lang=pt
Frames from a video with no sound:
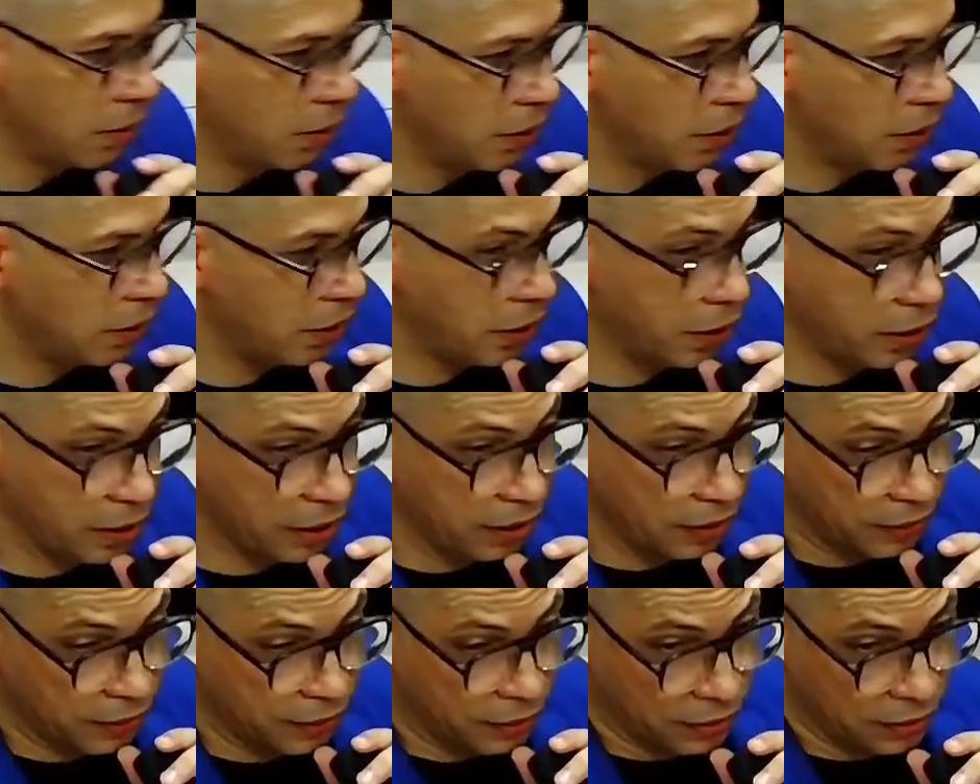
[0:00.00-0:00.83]
Ele é
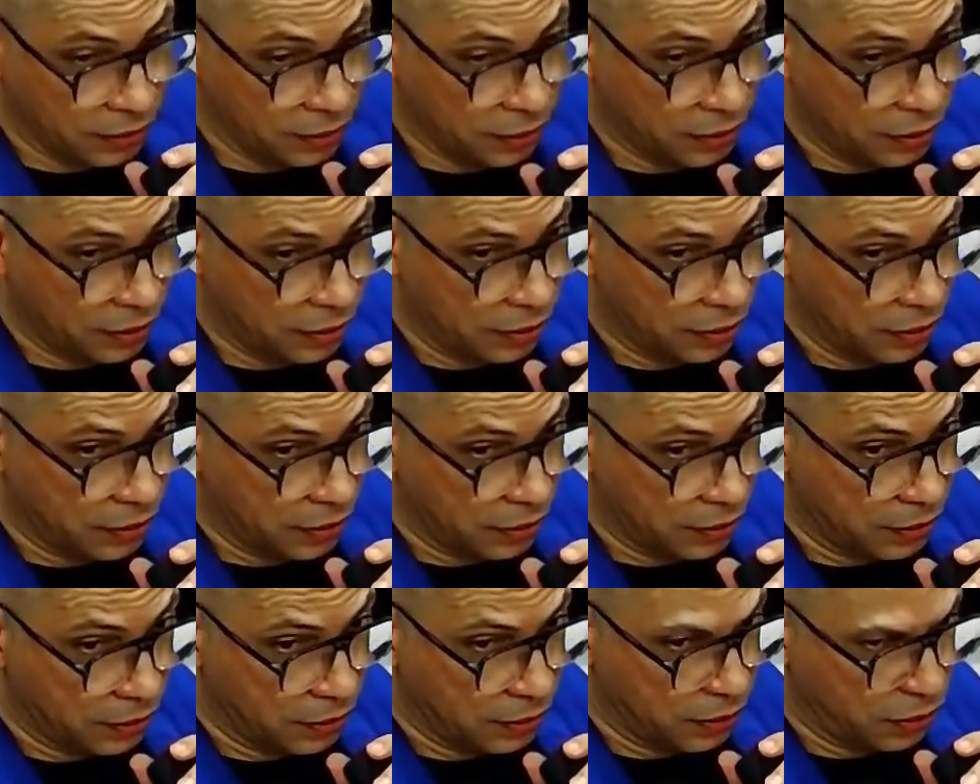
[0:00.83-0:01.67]

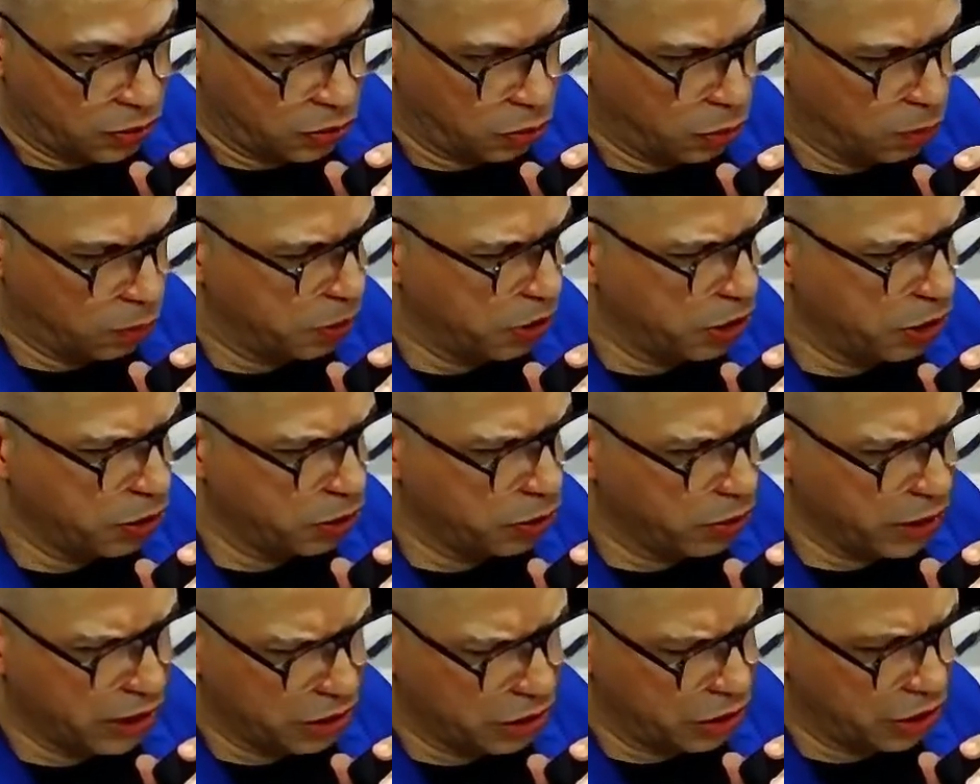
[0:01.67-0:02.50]
sobrinho ou
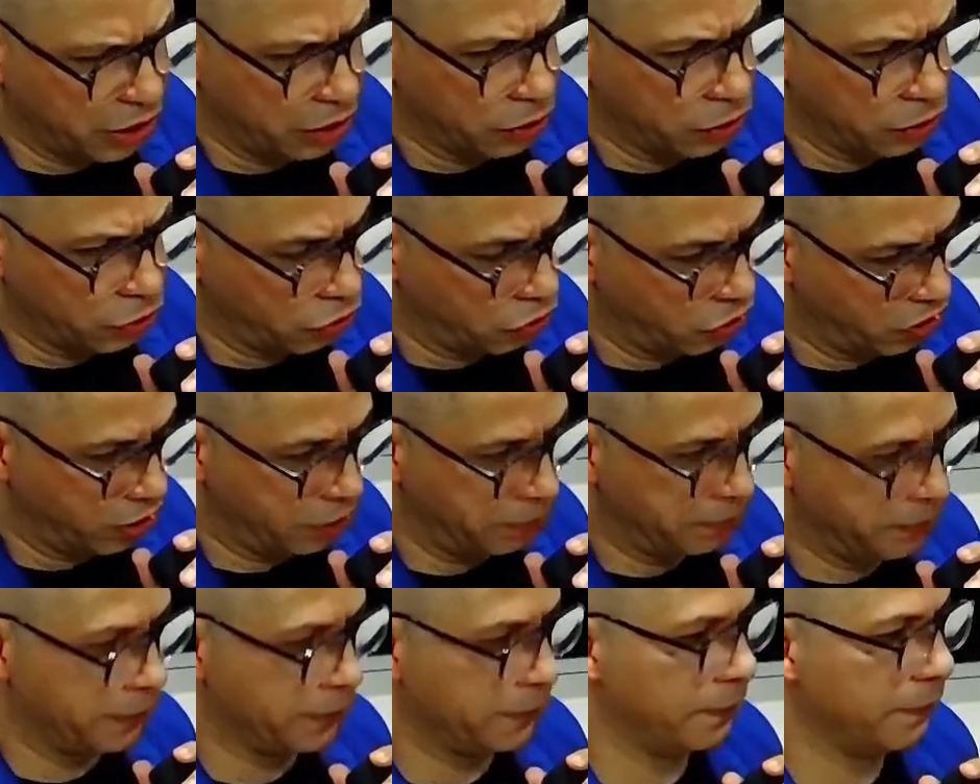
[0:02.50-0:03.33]
é genro do Trump,
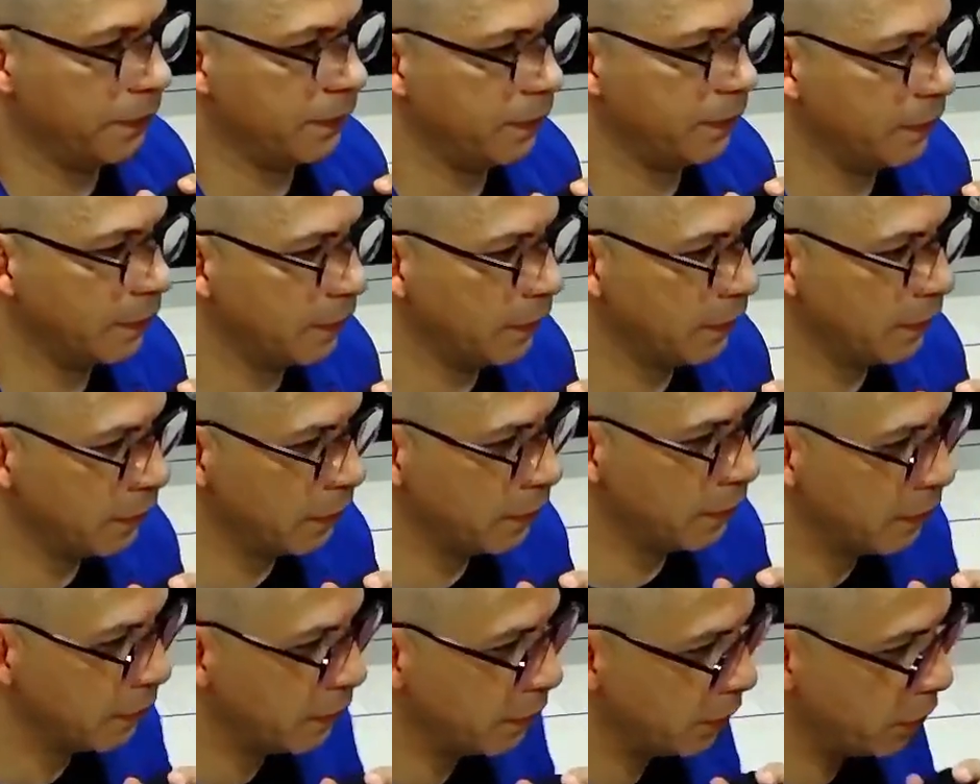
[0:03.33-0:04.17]

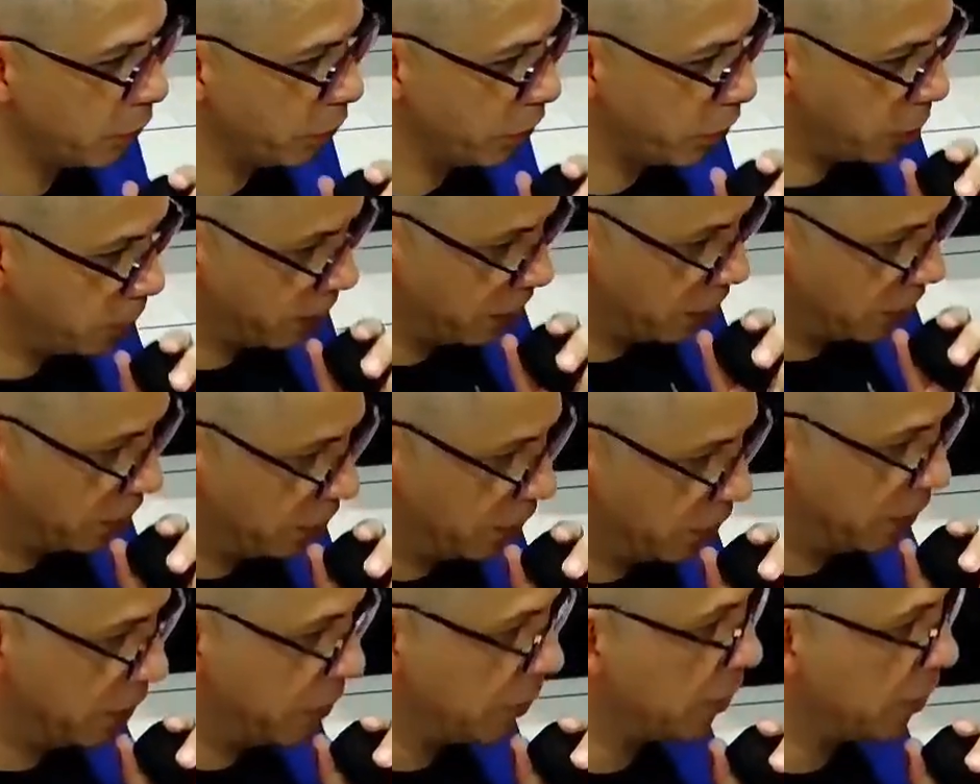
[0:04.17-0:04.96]
do ex-presidente.